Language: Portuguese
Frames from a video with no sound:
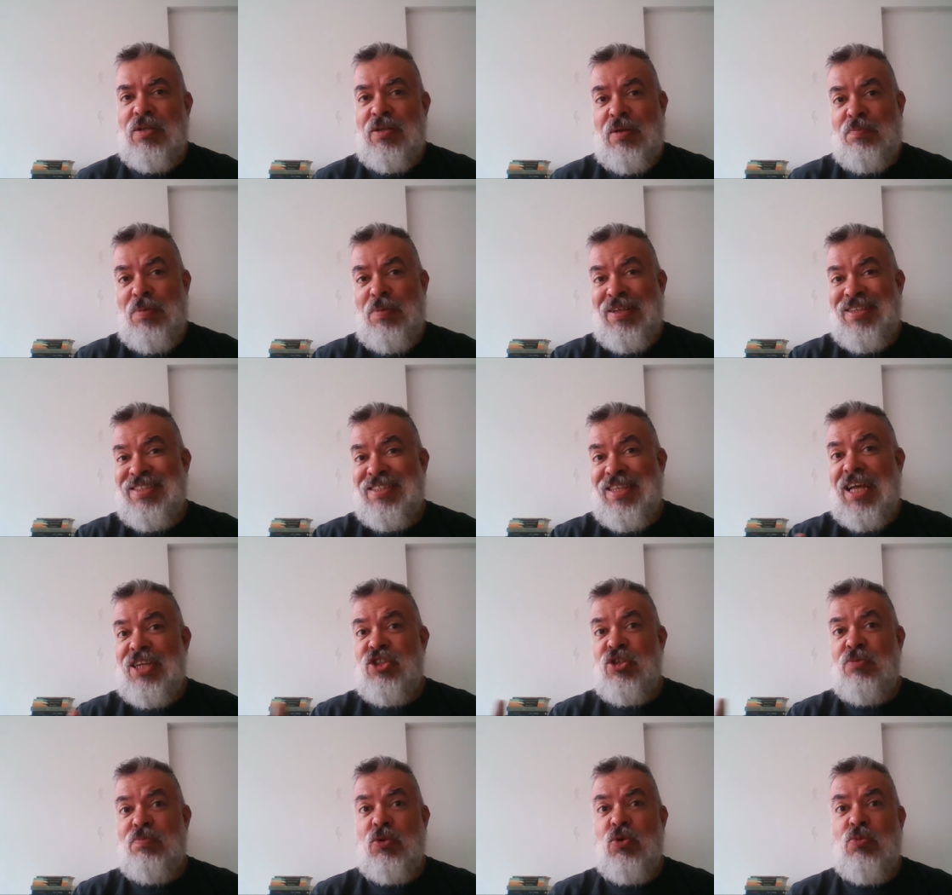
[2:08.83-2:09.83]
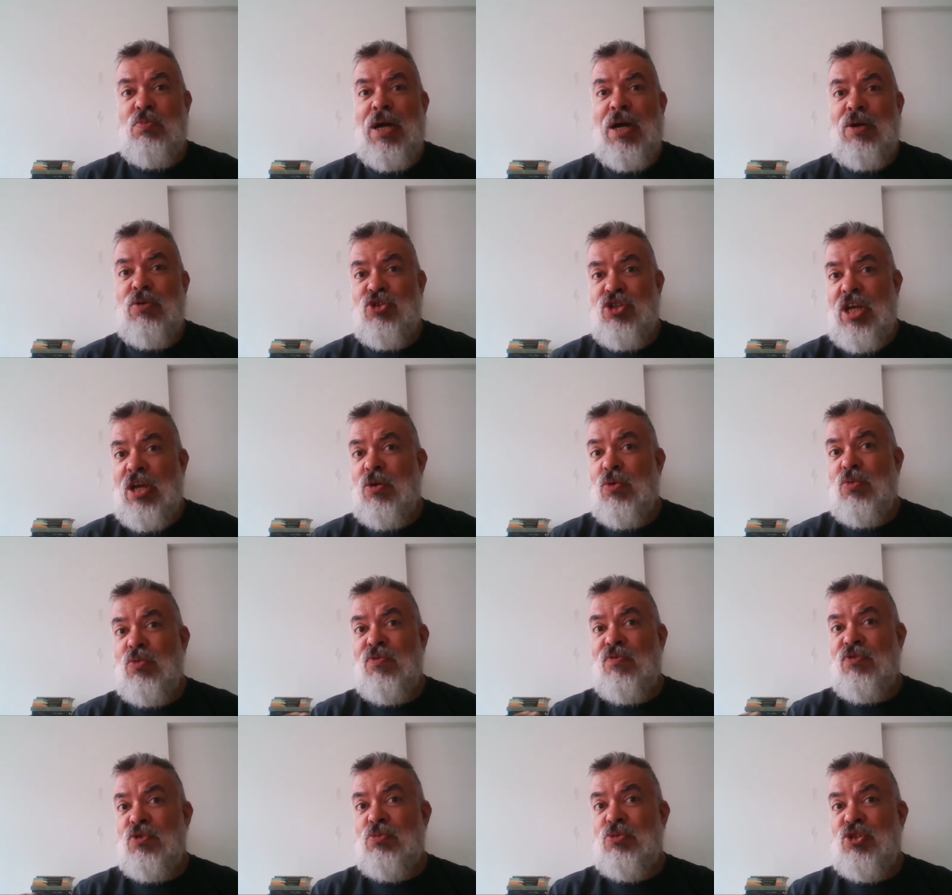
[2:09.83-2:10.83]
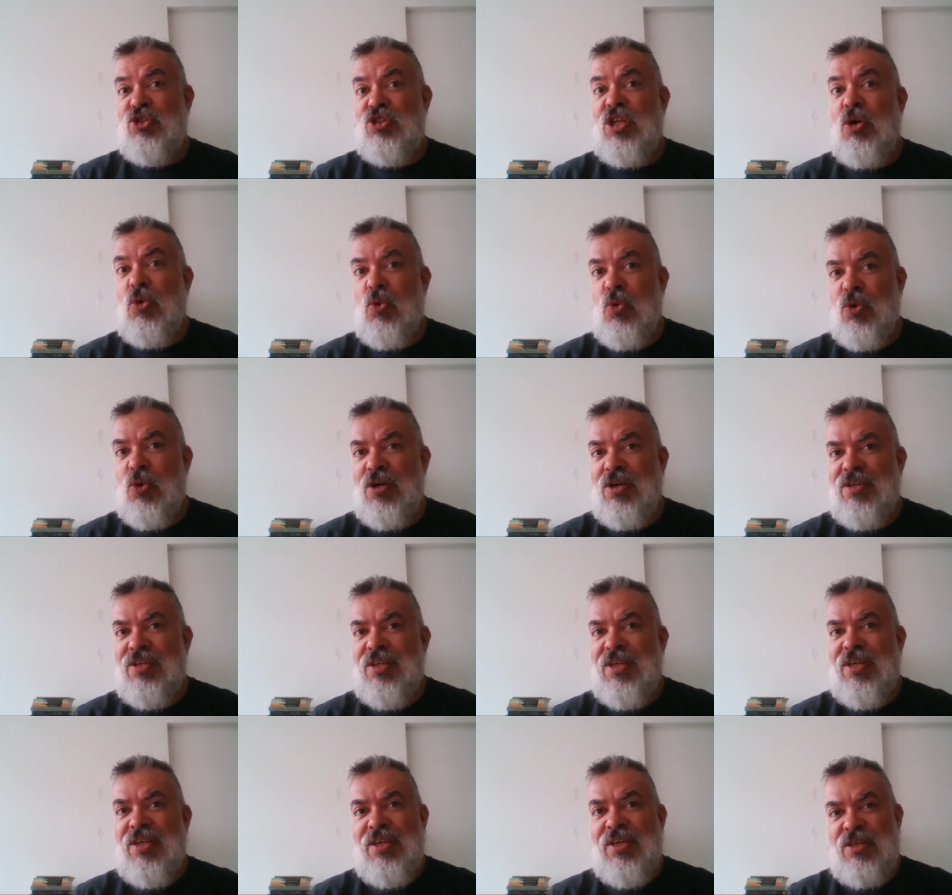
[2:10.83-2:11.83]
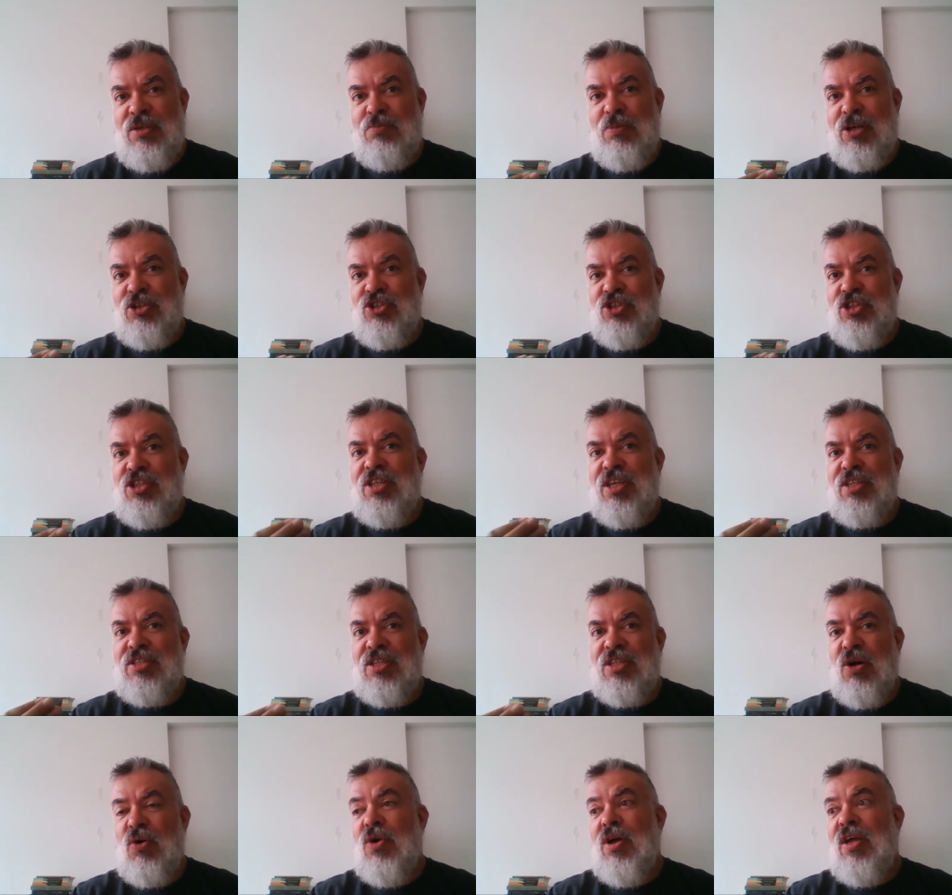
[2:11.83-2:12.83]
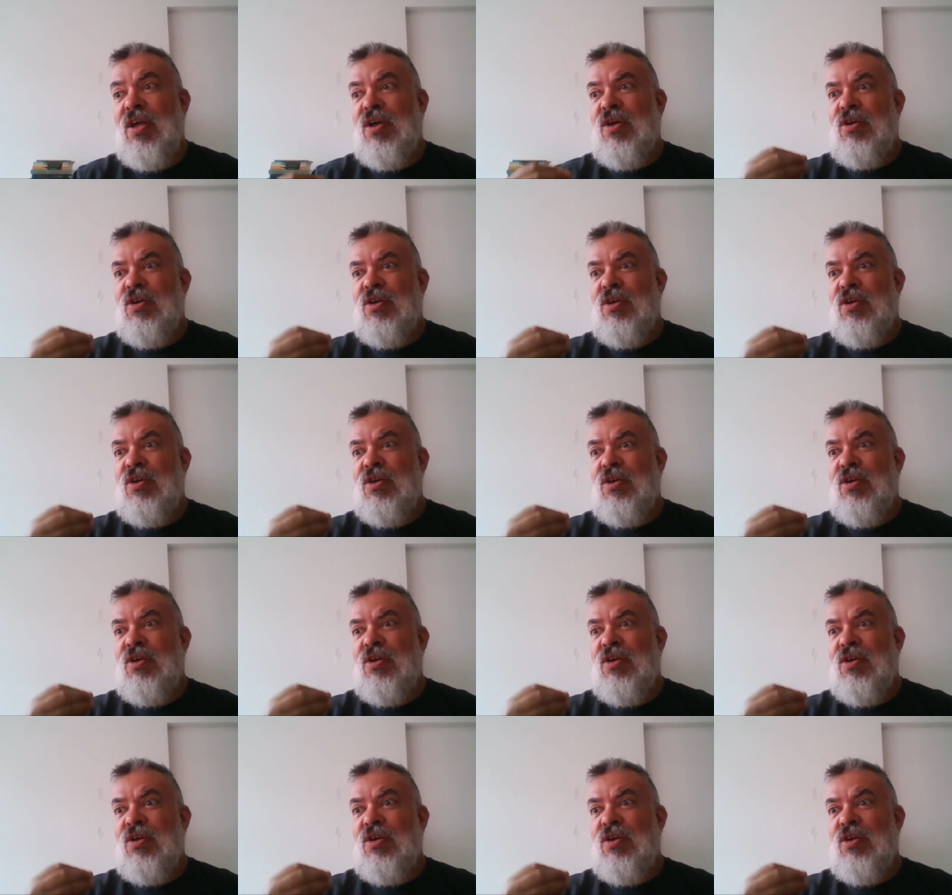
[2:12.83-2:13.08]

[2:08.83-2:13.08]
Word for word: A passagem pelo bairro já é um filme de terror. Imagine então